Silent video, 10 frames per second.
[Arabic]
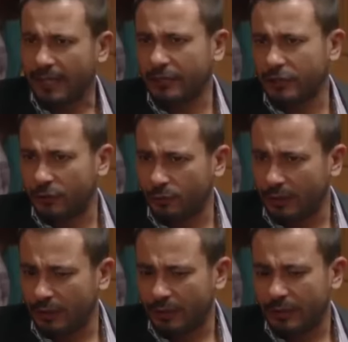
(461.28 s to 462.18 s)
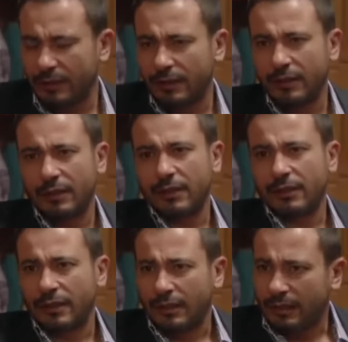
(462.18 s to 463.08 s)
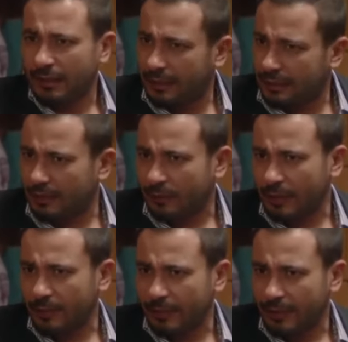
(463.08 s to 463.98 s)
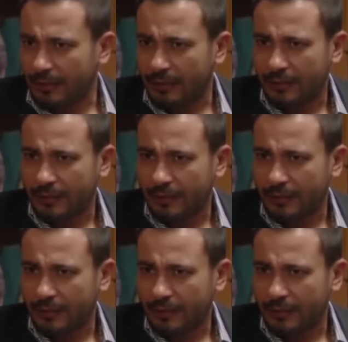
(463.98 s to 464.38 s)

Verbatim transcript: بيات شتوي؟ ليه كده وجه بيه؟